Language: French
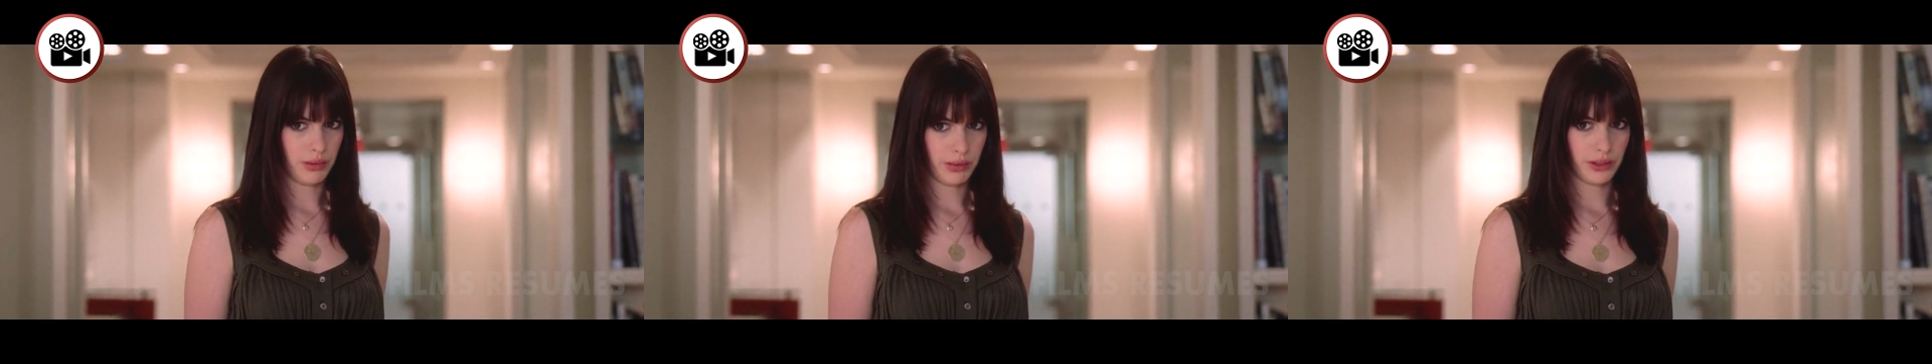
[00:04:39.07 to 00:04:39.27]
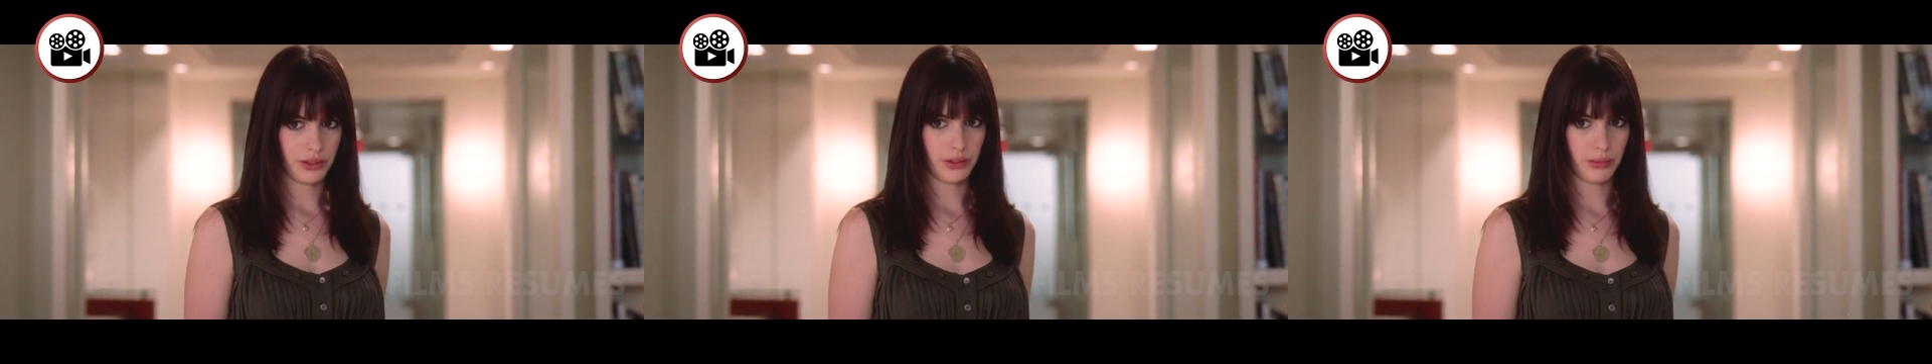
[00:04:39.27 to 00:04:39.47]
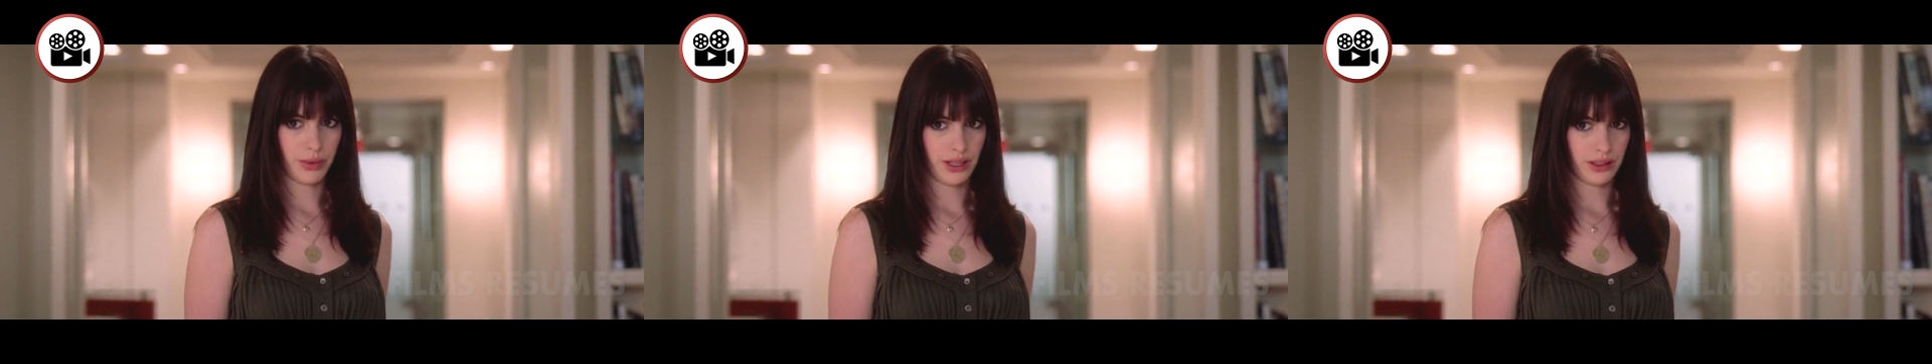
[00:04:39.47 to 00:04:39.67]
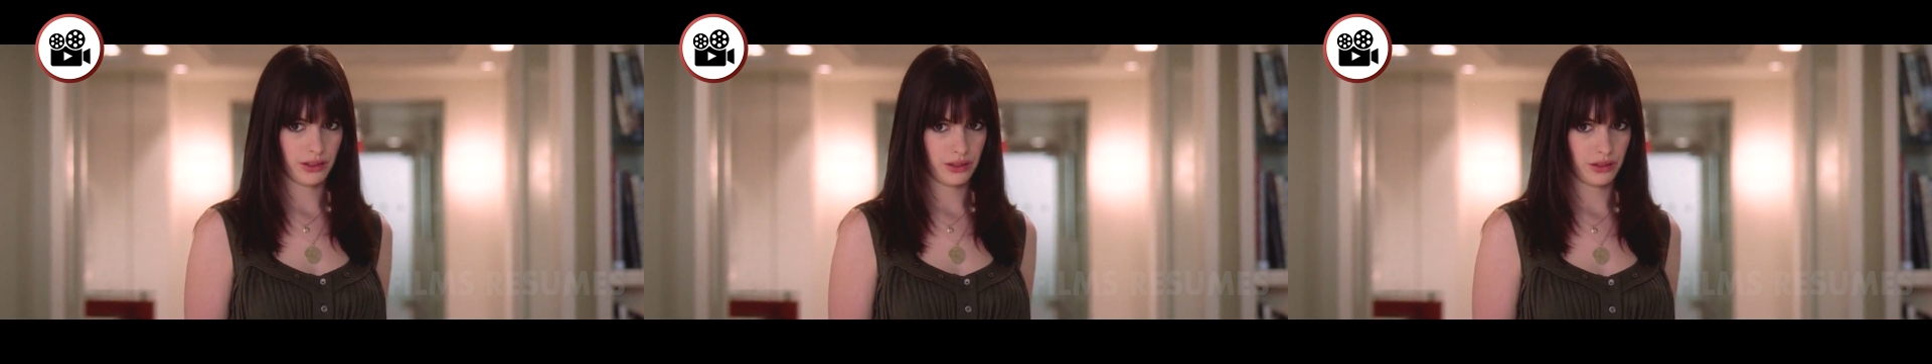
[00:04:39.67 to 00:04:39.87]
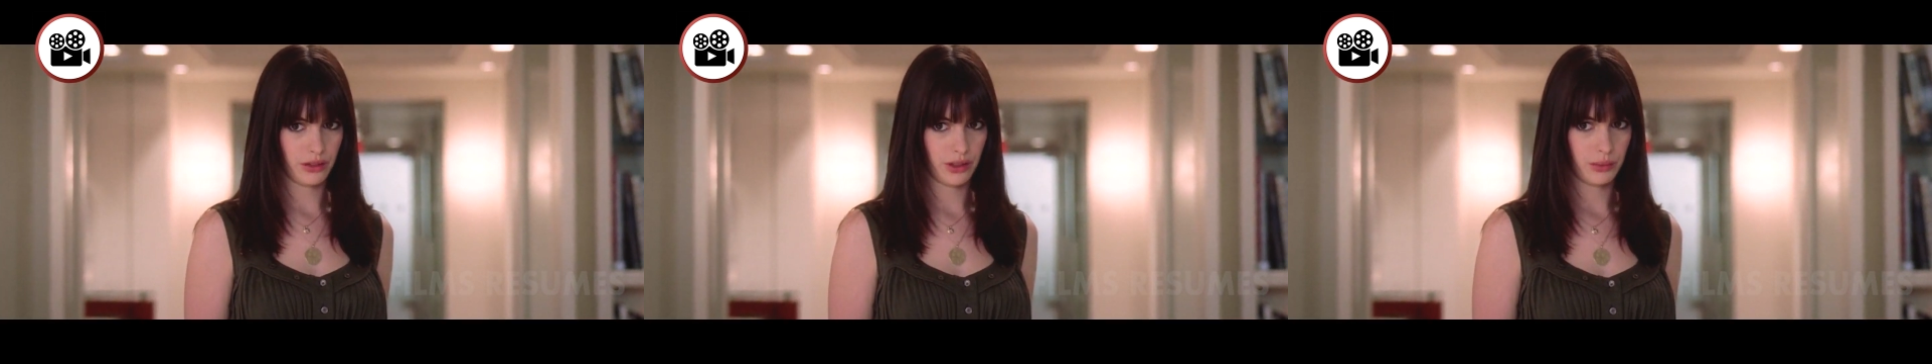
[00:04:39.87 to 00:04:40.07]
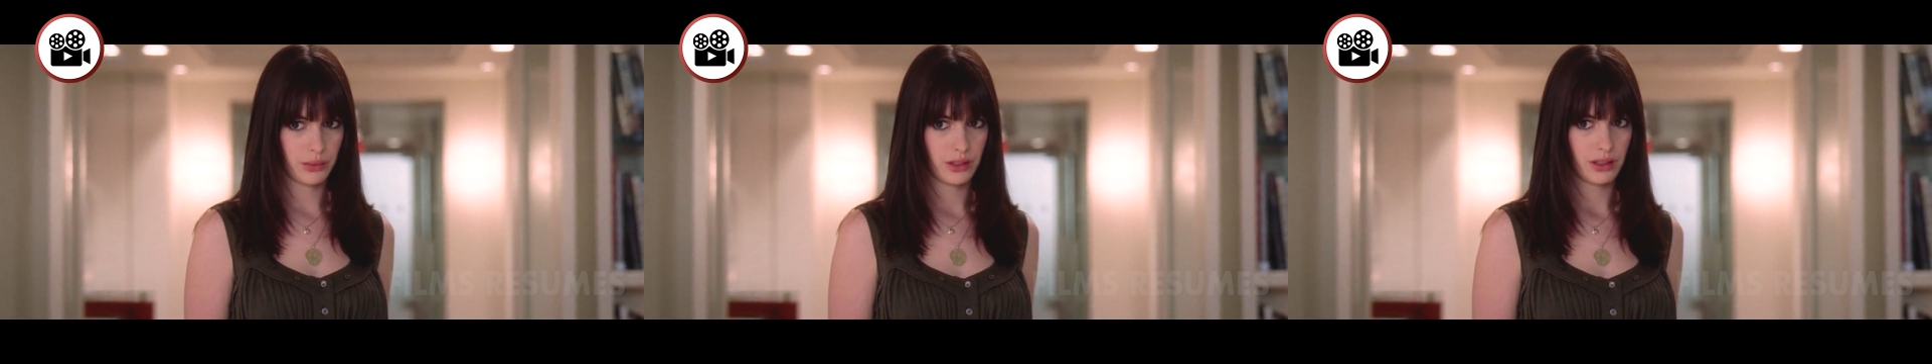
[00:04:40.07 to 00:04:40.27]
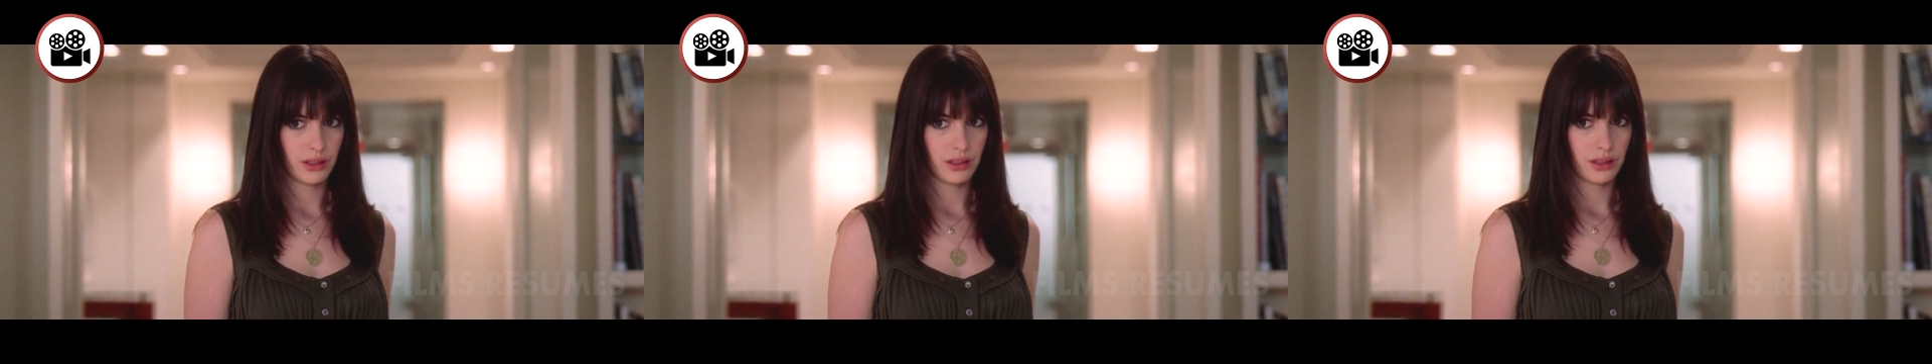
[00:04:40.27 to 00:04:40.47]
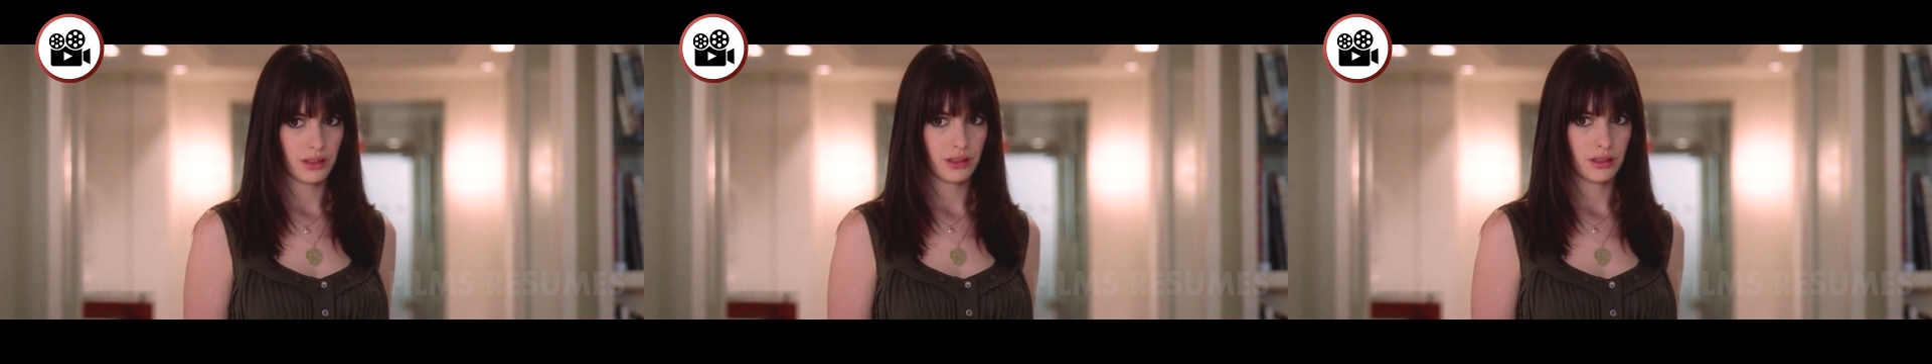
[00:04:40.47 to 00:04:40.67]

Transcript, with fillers: Harry Potter, alors qu'il n'a